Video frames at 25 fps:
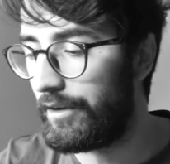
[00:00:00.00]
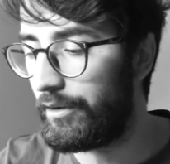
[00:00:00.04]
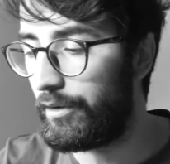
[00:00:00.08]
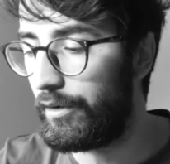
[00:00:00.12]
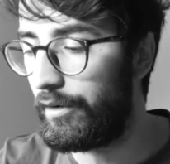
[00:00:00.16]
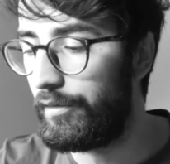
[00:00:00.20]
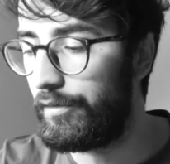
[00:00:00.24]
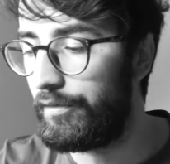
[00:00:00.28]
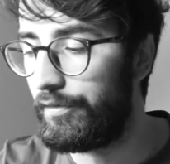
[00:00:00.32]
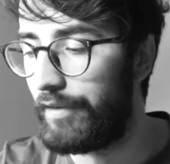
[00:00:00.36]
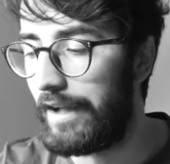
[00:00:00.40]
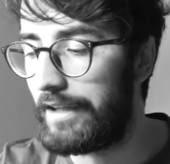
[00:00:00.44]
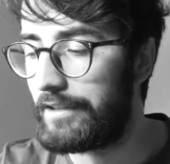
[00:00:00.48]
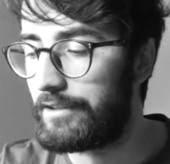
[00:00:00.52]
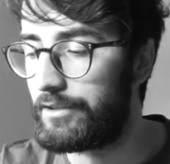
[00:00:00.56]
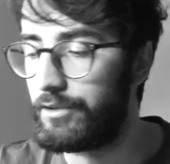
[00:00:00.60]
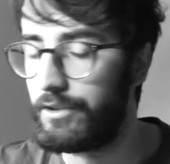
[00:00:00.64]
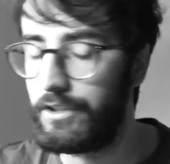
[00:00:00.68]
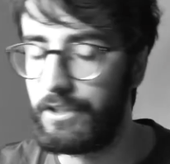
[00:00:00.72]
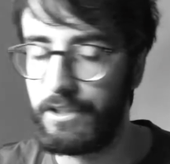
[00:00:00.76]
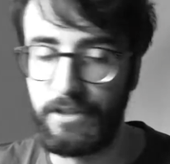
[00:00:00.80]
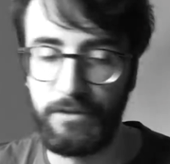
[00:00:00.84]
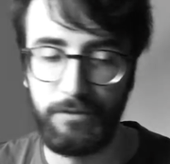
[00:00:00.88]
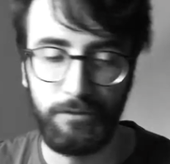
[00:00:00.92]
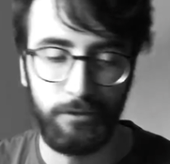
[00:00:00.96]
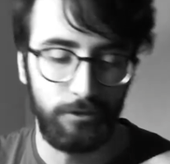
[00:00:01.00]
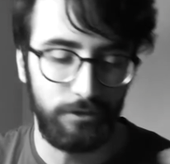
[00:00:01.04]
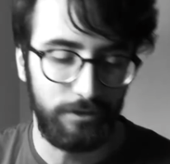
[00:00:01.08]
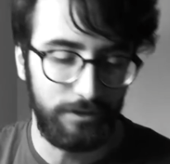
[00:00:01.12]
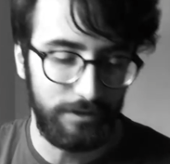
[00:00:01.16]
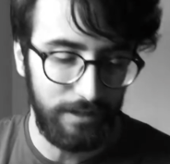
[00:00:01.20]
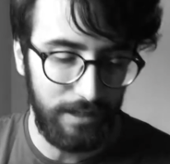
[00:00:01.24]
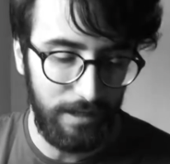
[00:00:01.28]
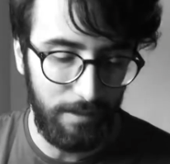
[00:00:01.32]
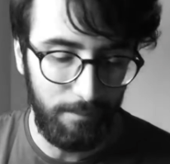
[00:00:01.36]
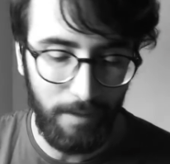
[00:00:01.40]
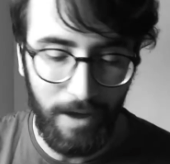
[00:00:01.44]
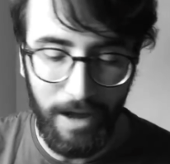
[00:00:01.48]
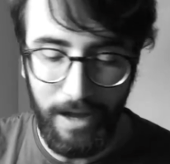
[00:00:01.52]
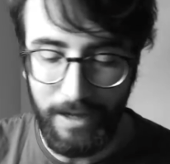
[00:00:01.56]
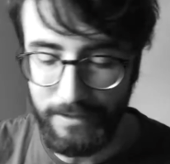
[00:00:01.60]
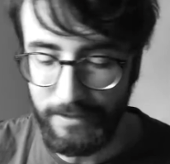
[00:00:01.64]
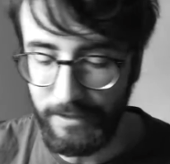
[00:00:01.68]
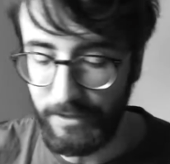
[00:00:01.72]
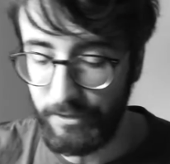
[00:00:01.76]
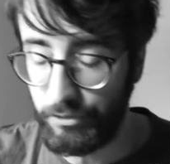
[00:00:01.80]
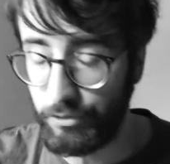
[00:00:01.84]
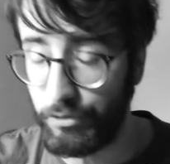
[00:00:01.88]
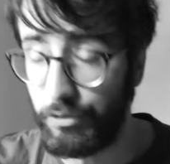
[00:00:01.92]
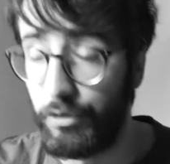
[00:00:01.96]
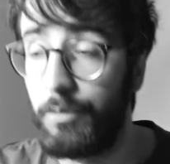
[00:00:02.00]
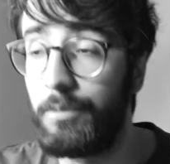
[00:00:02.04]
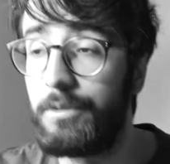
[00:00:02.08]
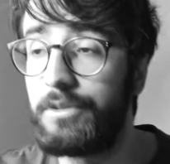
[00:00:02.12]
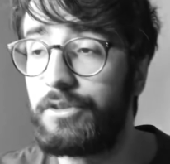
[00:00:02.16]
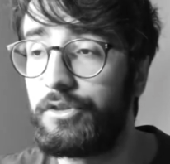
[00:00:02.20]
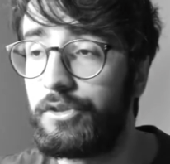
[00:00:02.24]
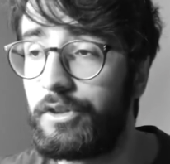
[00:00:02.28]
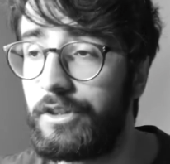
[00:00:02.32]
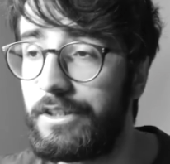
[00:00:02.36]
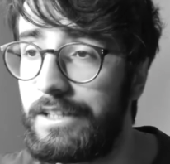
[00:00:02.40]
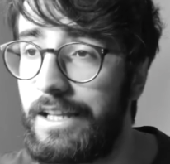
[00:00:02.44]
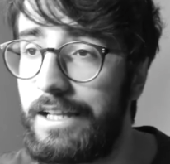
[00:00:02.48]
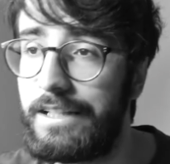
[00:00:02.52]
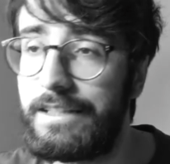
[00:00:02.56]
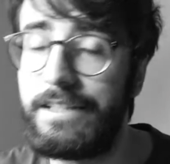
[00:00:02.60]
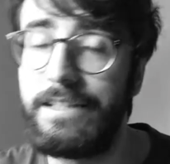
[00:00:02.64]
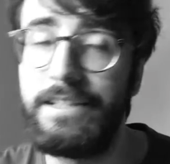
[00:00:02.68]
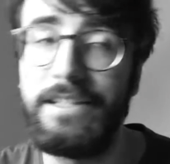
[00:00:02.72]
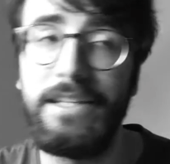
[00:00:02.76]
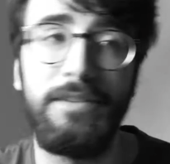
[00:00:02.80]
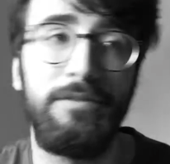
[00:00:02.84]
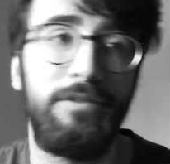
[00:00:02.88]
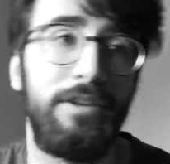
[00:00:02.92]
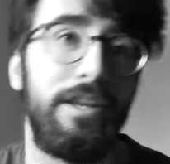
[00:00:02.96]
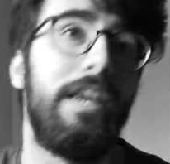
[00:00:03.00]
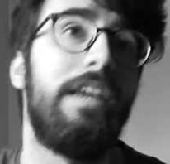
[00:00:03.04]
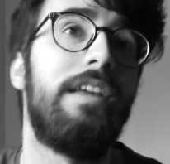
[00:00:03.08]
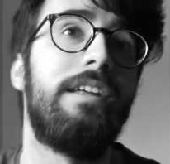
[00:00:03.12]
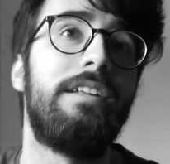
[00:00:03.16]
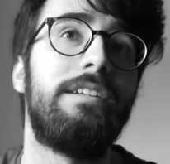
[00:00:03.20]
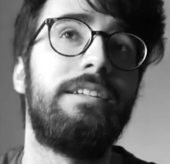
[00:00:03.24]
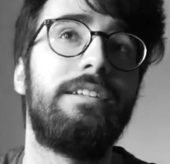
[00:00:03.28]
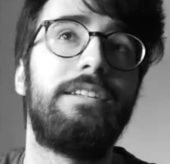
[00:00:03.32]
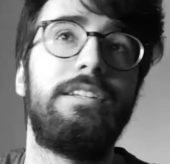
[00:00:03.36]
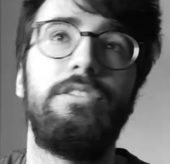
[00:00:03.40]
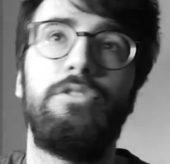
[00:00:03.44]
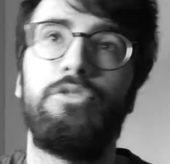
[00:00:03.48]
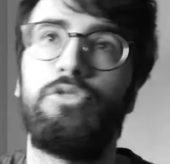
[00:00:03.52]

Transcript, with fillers: col fatto di chi fosse la madre, su come sono andati gli eventi,